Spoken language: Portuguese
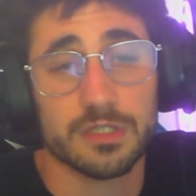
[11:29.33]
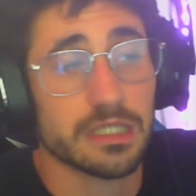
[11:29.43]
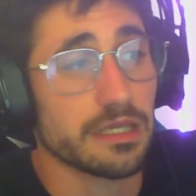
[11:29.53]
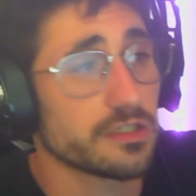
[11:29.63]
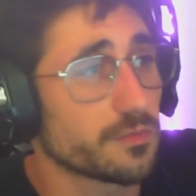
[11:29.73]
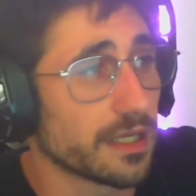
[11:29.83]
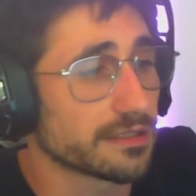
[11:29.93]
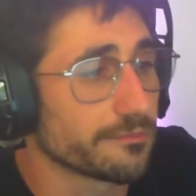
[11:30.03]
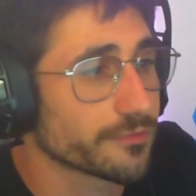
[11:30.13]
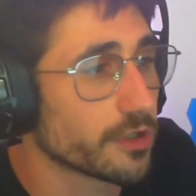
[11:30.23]
Mas é isso,
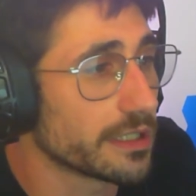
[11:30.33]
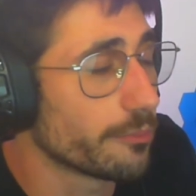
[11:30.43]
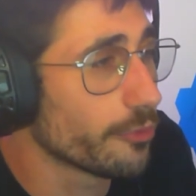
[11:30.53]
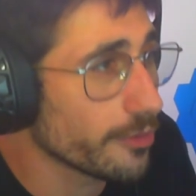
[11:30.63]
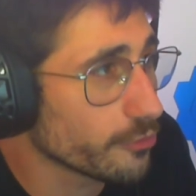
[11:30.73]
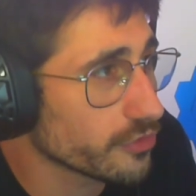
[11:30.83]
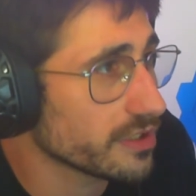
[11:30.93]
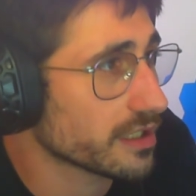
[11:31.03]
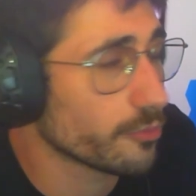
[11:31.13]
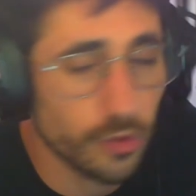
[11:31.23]
malta. Olhem, boa
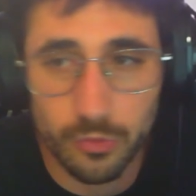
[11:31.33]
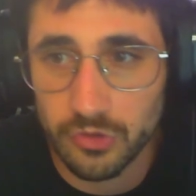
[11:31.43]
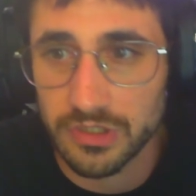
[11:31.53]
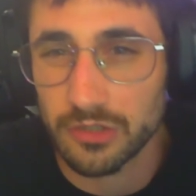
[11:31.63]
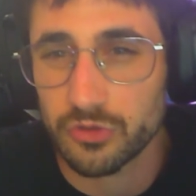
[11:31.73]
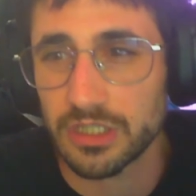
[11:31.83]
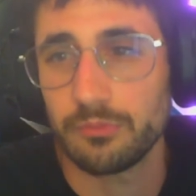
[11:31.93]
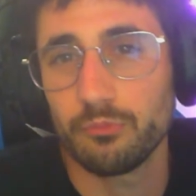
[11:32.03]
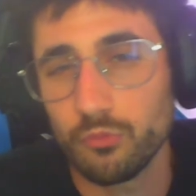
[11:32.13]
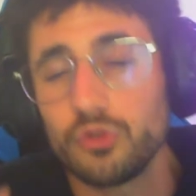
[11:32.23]
música, boa música.
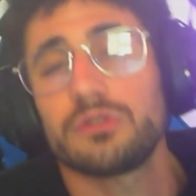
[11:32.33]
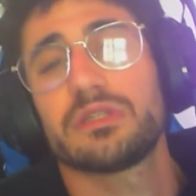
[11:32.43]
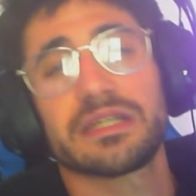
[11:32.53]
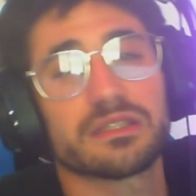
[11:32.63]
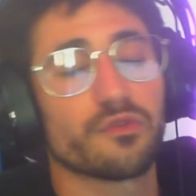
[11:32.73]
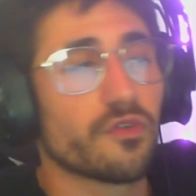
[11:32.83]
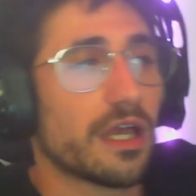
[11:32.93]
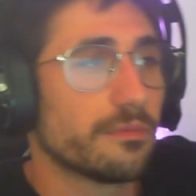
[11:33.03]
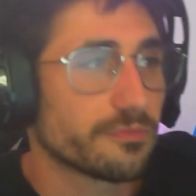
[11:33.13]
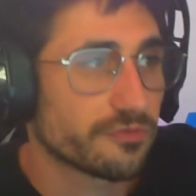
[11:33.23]
Gostei muito desta
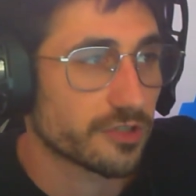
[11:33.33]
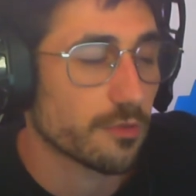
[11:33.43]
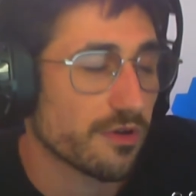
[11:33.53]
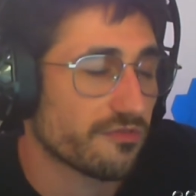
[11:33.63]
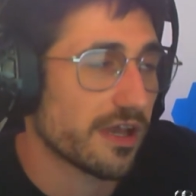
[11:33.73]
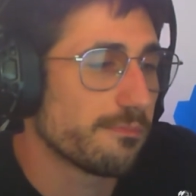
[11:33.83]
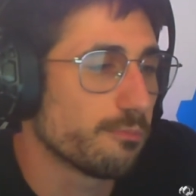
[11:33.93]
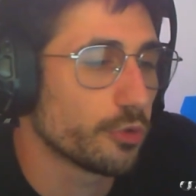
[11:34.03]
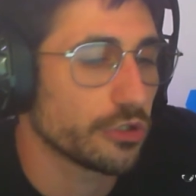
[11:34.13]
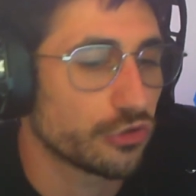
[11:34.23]
vibe. Tem uma
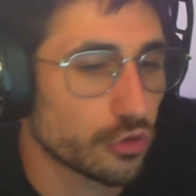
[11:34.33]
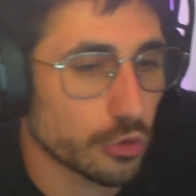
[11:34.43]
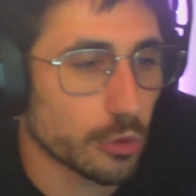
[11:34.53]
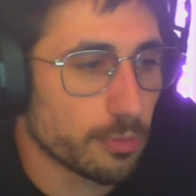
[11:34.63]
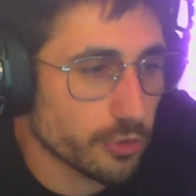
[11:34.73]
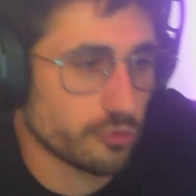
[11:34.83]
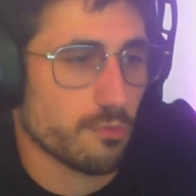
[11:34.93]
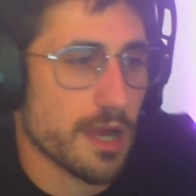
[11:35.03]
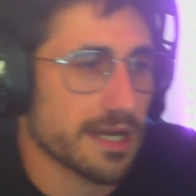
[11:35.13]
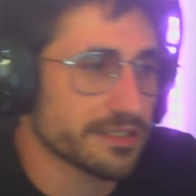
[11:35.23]
vibe muito
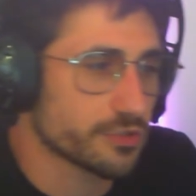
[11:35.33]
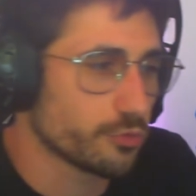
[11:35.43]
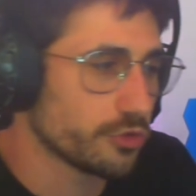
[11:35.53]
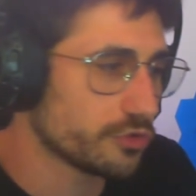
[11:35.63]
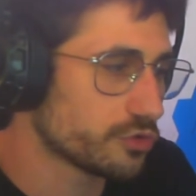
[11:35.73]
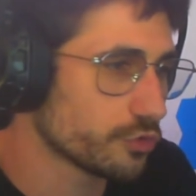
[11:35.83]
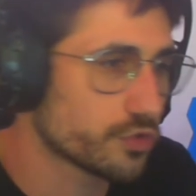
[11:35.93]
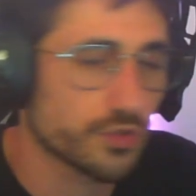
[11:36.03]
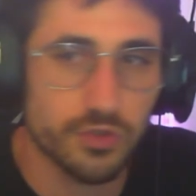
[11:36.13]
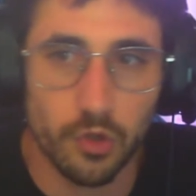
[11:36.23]
Bruno Mars,
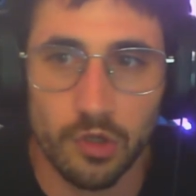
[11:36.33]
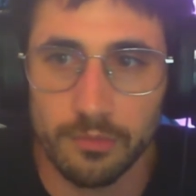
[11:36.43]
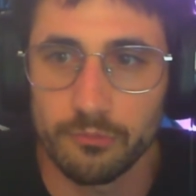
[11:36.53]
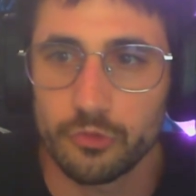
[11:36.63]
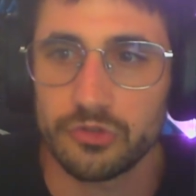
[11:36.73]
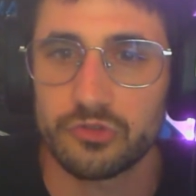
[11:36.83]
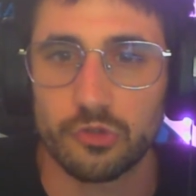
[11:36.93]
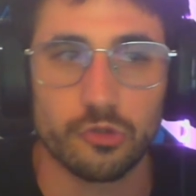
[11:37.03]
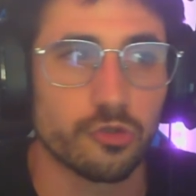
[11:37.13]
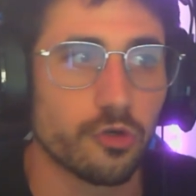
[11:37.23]
muito soul,
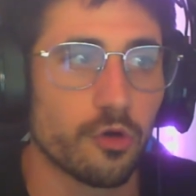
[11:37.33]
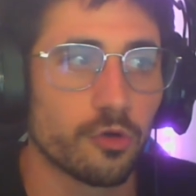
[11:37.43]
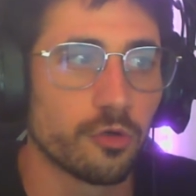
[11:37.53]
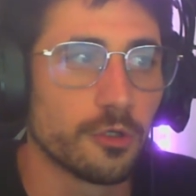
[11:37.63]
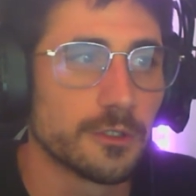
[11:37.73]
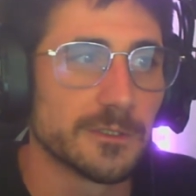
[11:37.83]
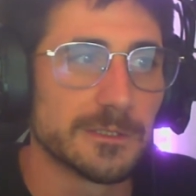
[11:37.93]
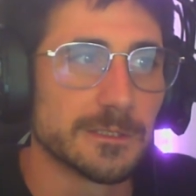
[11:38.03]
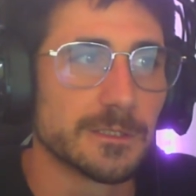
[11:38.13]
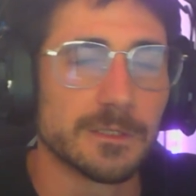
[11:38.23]
muito.
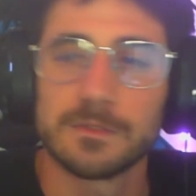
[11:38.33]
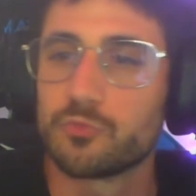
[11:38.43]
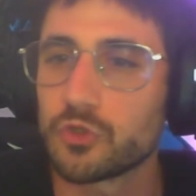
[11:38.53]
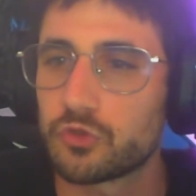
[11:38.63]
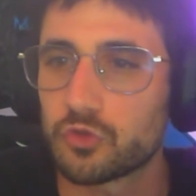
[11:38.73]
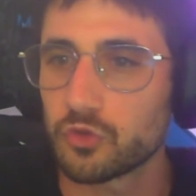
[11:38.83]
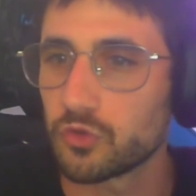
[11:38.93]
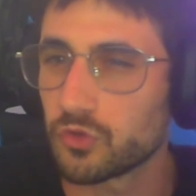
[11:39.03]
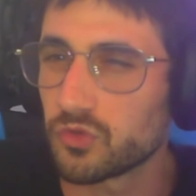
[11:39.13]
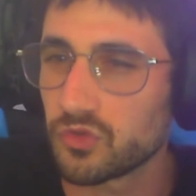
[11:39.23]

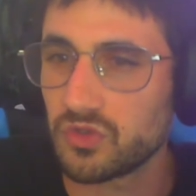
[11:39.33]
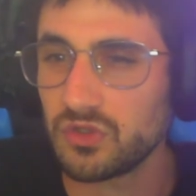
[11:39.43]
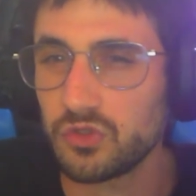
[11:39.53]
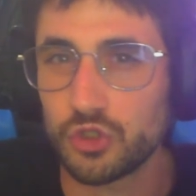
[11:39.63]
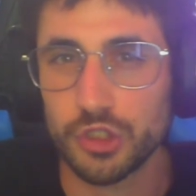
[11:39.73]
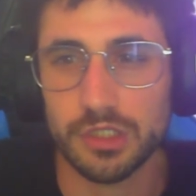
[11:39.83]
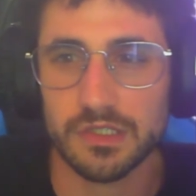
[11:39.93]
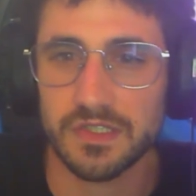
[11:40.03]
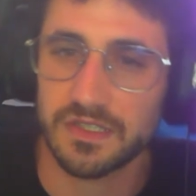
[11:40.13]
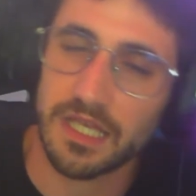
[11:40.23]
Muito.
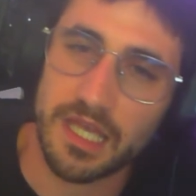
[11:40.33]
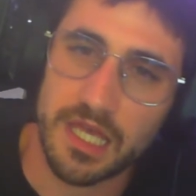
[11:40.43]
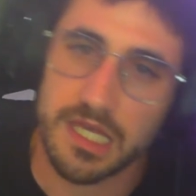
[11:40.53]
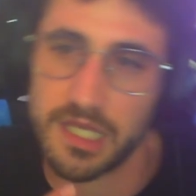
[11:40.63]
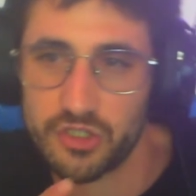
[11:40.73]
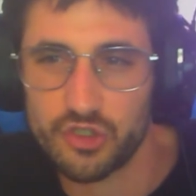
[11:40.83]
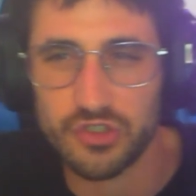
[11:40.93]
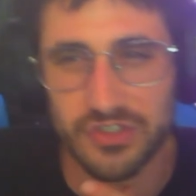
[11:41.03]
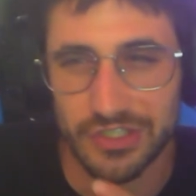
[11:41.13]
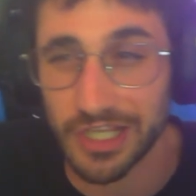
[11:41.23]
Je ne sais.
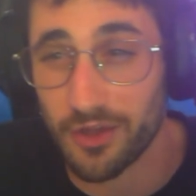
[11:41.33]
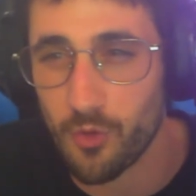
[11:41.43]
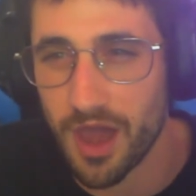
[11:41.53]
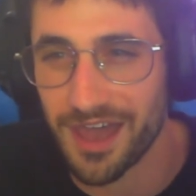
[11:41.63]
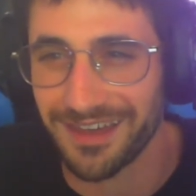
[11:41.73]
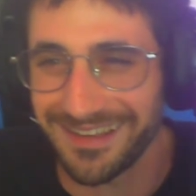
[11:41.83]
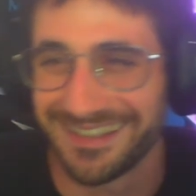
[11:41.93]
Je ne sais quoi.